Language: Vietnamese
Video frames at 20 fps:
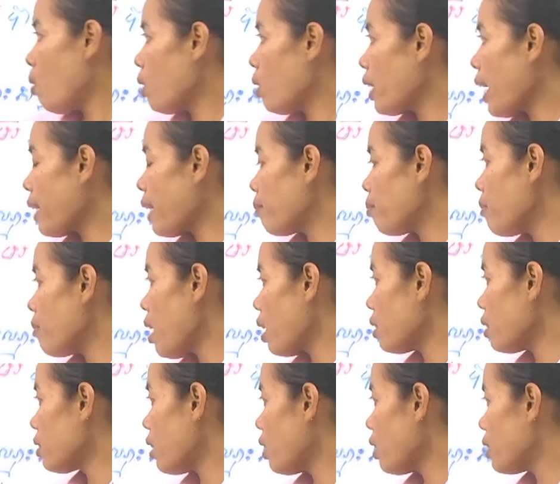cắt bọt
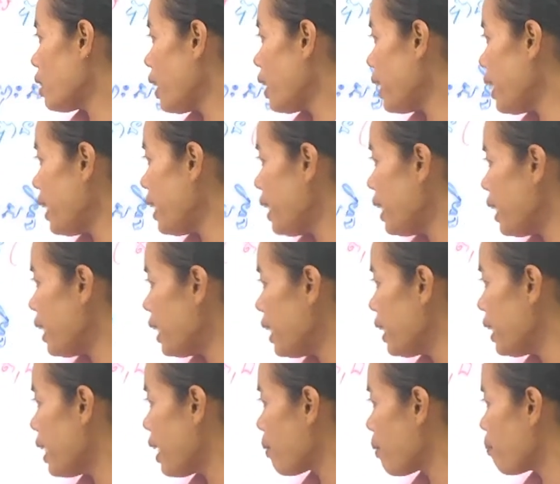sắn thị
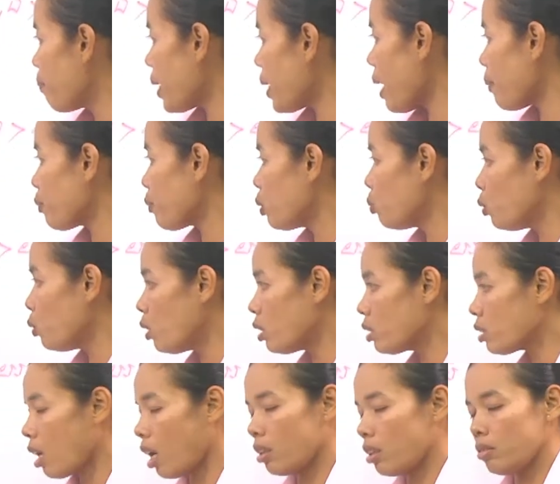nâng pram mua
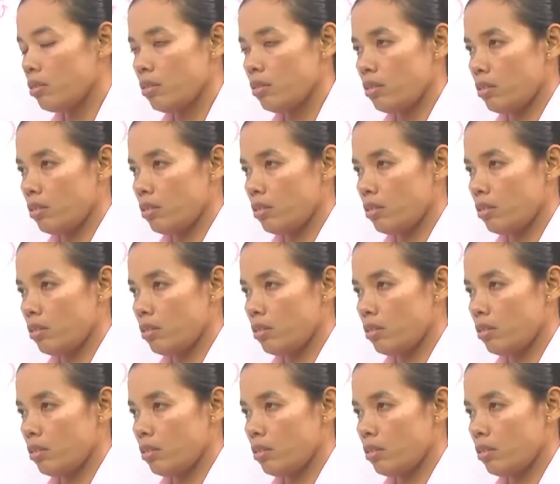sắn